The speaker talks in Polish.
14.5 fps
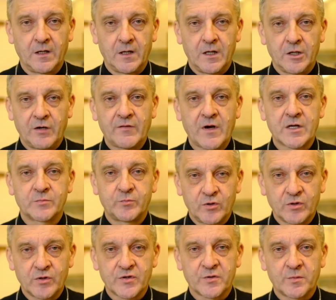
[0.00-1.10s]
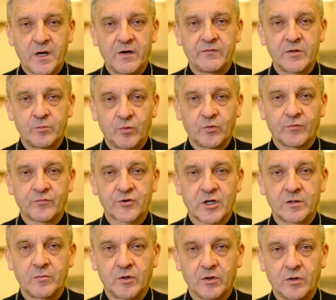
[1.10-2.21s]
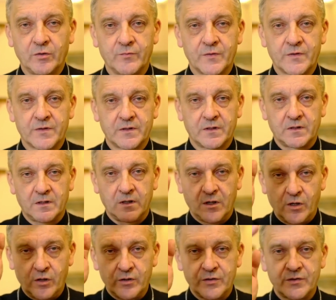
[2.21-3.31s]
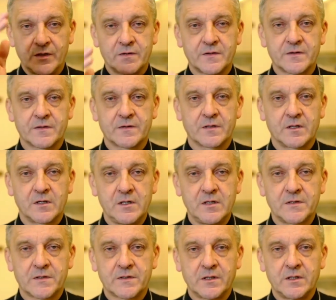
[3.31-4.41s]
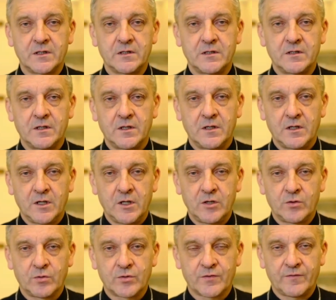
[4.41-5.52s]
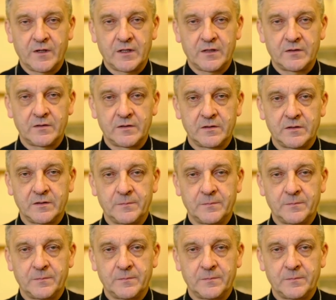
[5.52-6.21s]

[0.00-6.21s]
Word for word: Niech was błogosławi Bóg Wszechmogący, Ojciec i Syn i Duch Święty.